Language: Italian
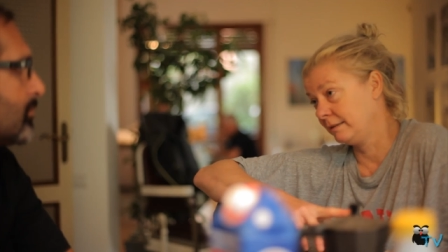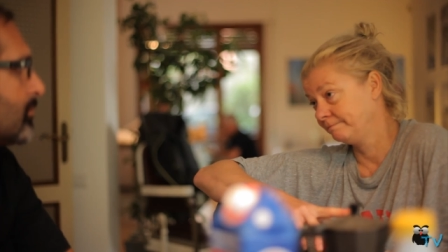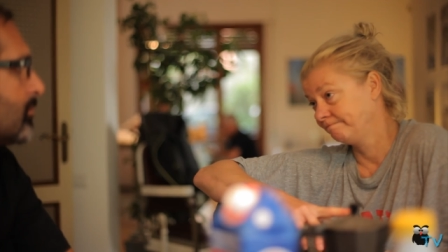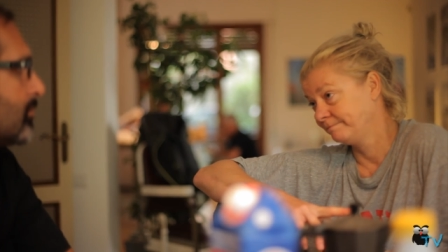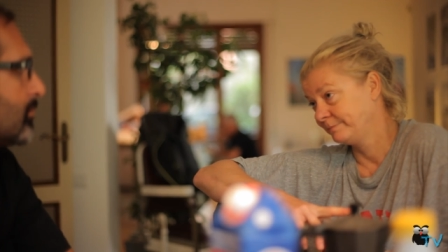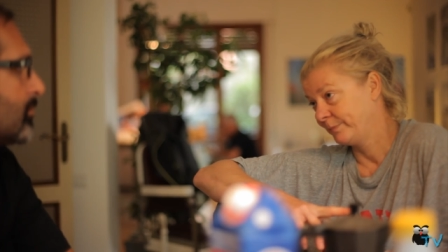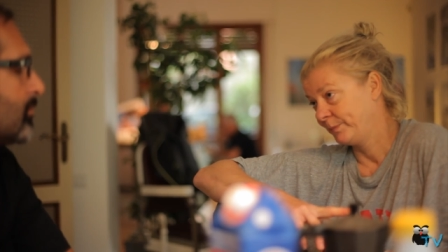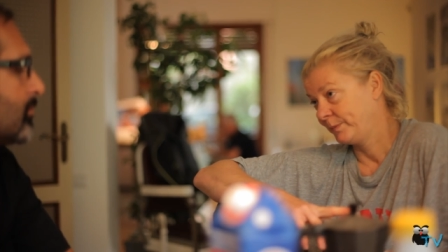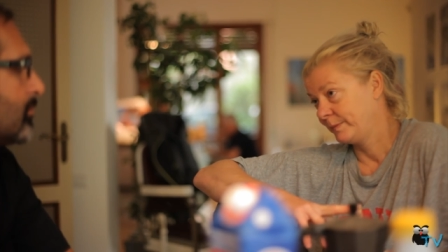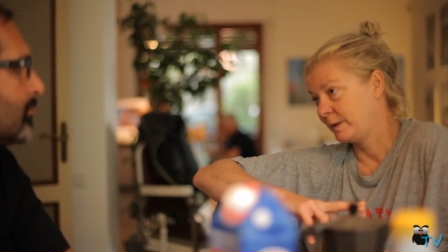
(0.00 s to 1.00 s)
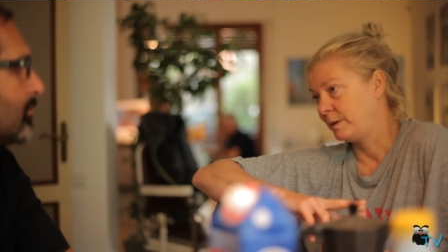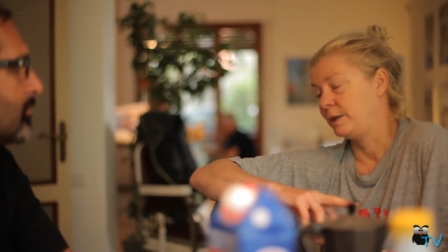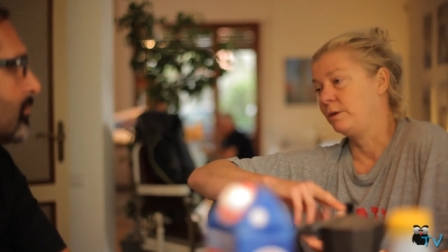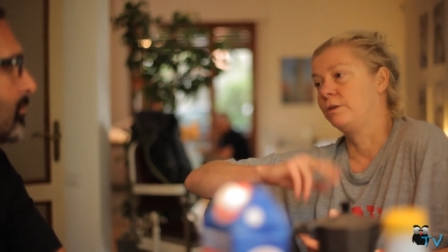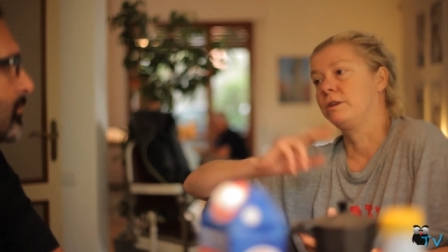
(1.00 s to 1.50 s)
mm -hmm.
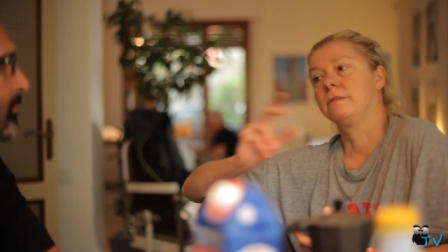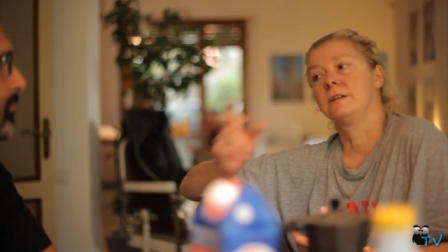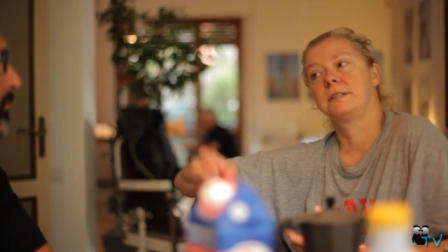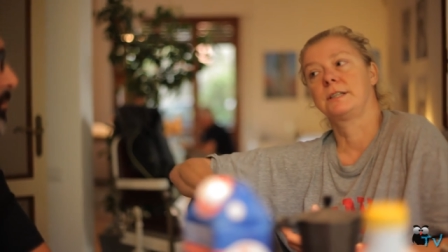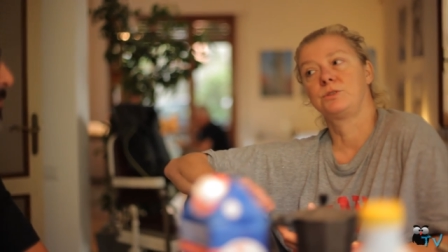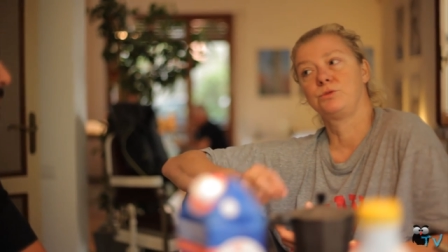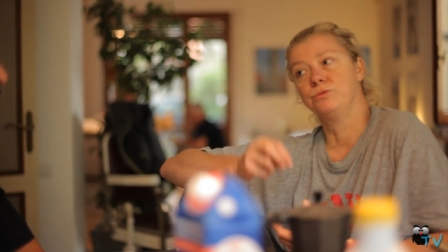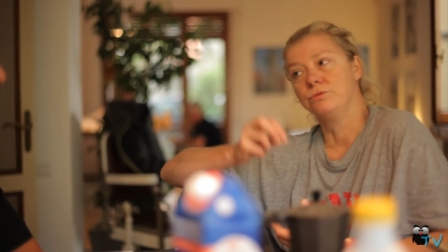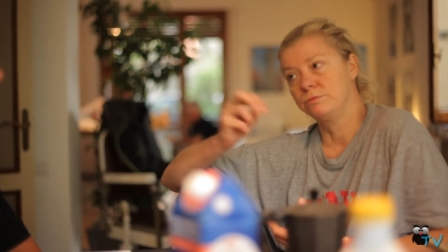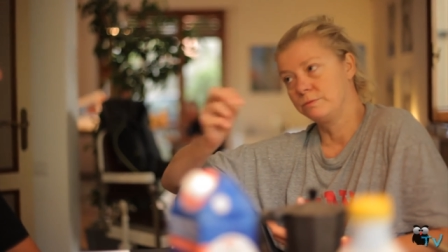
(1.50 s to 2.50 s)
quindi ogni volta che tu